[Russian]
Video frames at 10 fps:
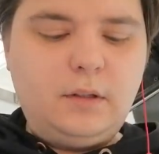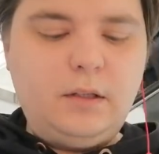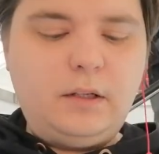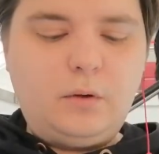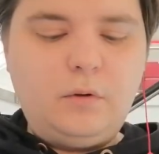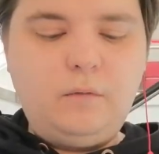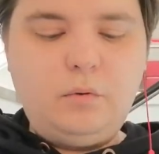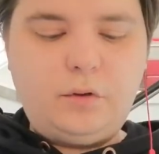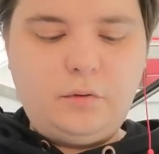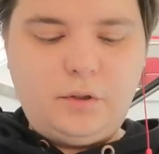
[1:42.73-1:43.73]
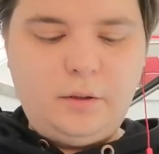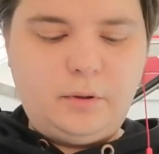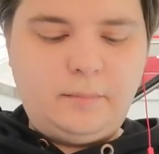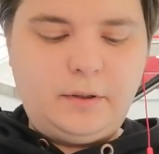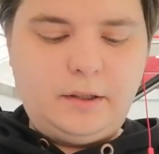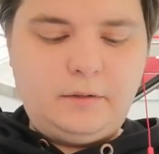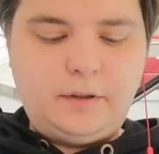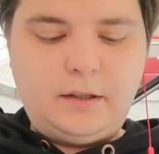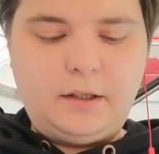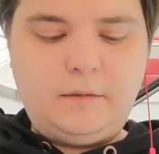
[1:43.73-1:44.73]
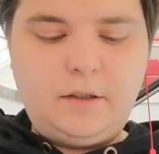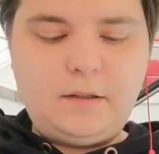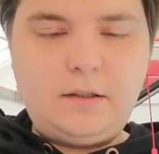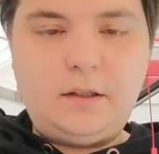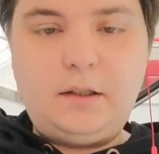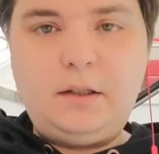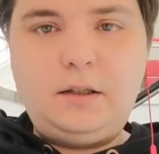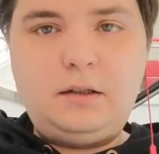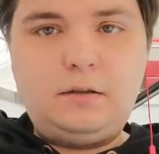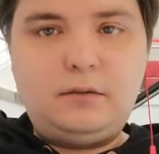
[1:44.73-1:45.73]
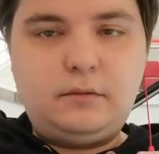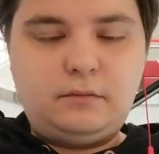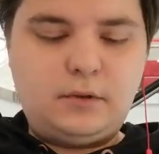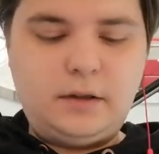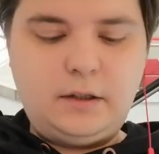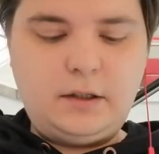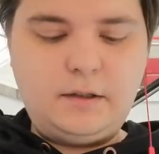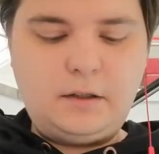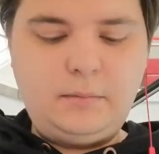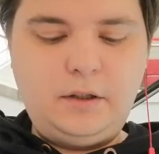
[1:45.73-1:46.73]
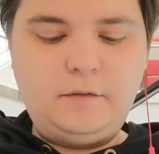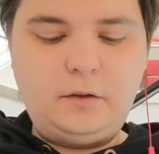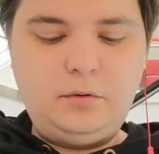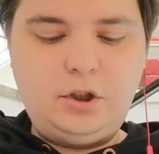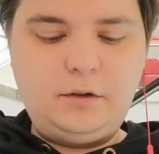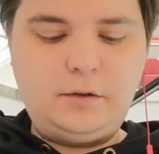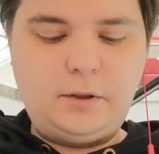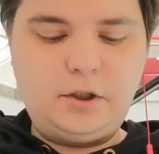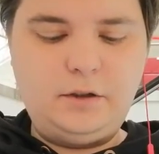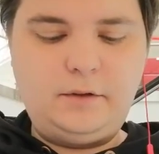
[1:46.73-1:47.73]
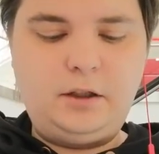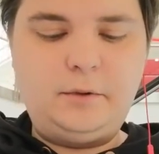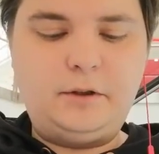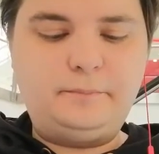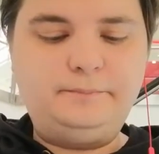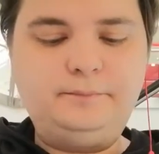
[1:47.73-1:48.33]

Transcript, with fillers: никакой воздух не попадал в эти отверстия и одноразка бы не включилась преждевременно.